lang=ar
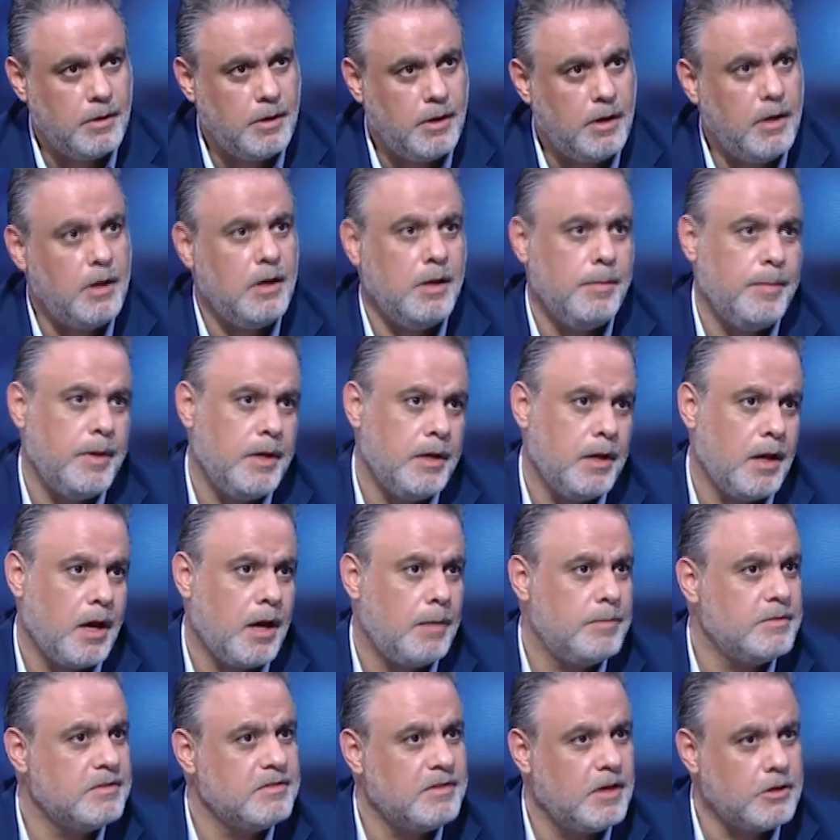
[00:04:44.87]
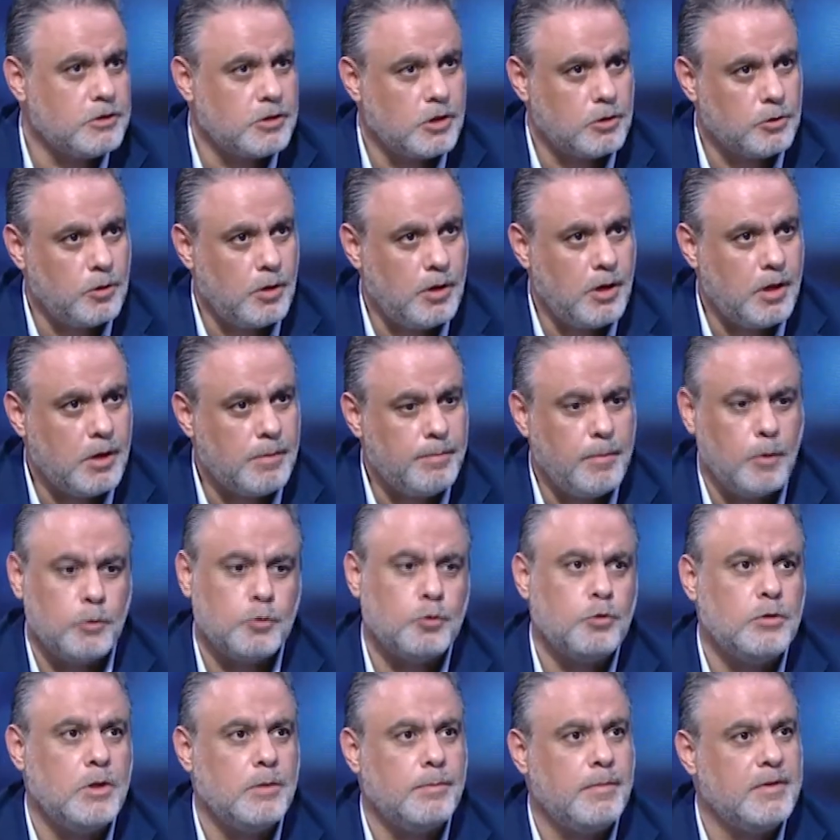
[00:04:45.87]
الي منها 15 دولار
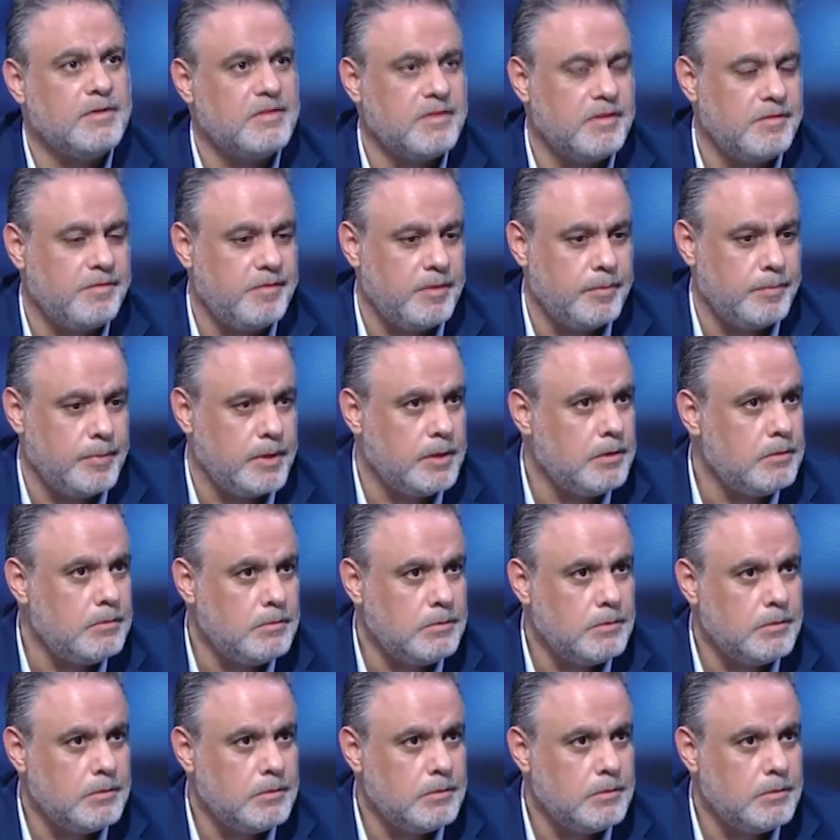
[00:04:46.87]
موجوده بمصرف لبنان